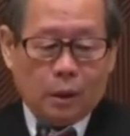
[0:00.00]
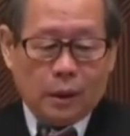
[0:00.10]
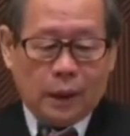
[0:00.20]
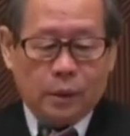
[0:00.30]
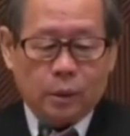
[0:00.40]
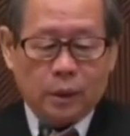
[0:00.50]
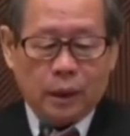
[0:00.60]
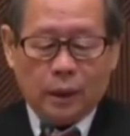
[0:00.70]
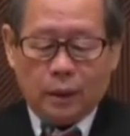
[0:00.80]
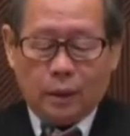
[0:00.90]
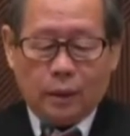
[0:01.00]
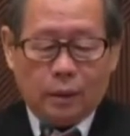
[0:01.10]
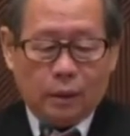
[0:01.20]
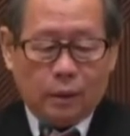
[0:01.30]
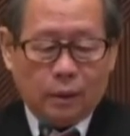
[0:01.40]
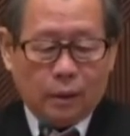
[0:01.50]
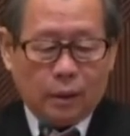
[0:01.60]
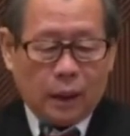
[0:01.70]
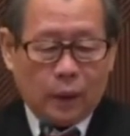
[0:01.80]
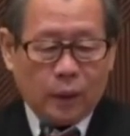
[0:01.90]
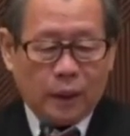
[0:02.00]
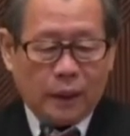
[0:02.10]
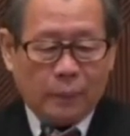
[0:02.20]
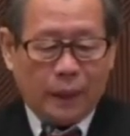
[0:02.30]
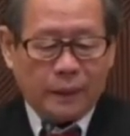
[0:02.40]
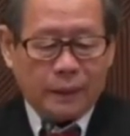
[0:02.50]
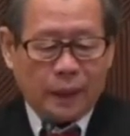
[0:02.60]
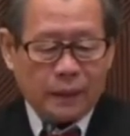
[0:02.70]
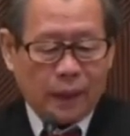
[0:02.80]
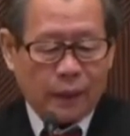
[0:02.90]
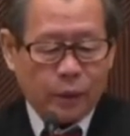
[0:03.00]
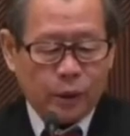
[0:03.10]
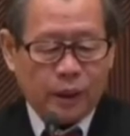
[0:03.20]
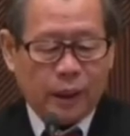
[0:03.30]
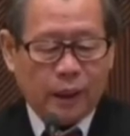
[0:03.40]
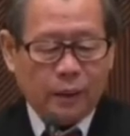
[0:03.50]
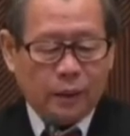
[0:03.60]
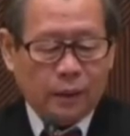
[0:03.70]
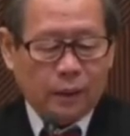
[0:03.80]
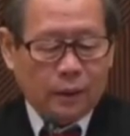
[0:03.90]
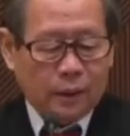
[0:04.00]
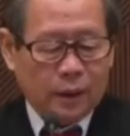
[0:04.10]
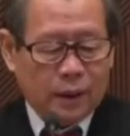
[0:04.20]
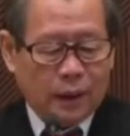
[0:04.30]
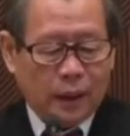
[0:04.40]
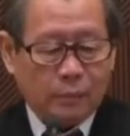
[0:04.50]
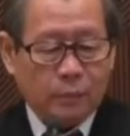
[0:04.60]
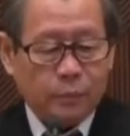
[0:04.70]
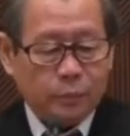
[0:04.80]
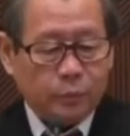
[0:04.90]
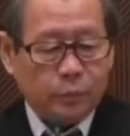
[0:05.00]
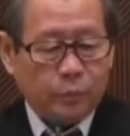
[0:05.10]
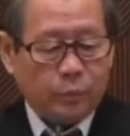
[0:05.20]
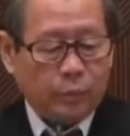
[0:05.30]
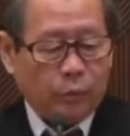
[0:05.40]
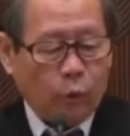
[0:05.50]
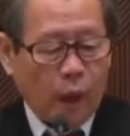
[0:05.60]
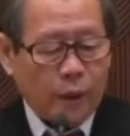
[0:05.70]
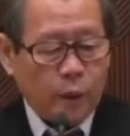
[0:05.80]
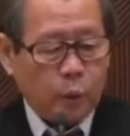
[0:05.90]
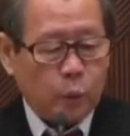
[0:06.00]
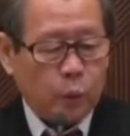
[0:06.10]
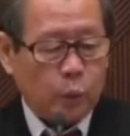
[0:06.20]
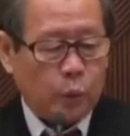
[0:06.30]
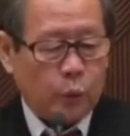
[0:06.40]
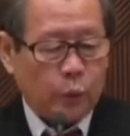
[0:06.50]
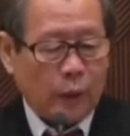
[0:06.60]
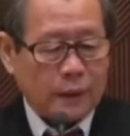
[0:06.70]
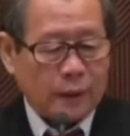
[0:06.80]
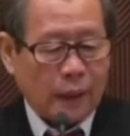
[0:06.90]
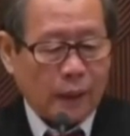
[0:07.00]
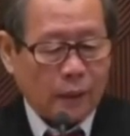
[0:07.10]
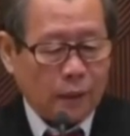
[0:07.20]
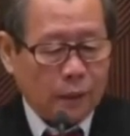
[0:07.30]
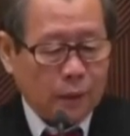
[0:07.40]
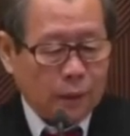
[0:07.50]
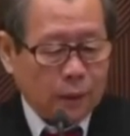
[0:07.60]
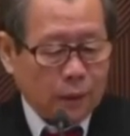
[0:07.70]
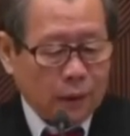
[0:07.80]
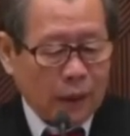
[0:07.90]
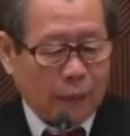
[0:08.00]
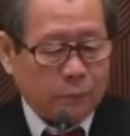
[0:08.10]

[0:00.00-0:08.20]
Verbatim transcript: Dan juga kalau kita baca selanjutnya di dalam Wahyu pasal 6